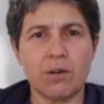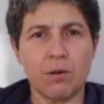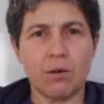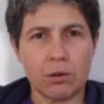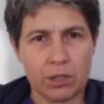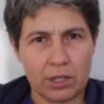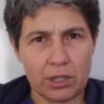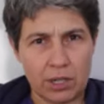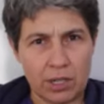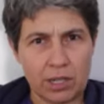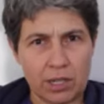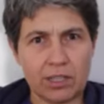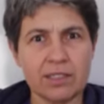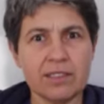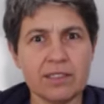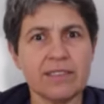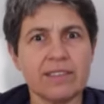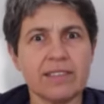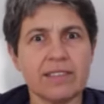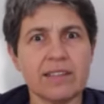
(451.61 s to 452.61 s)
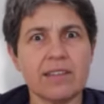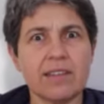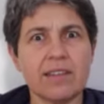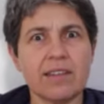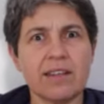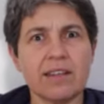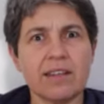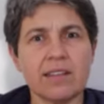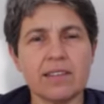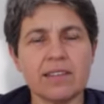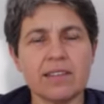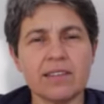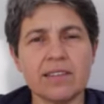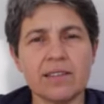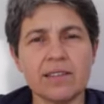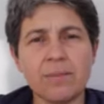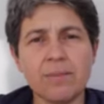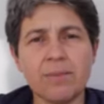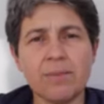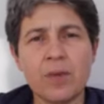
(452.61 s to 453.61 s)
olarak alın sevgili
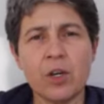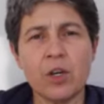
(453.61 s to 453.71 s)
kardeşlerim.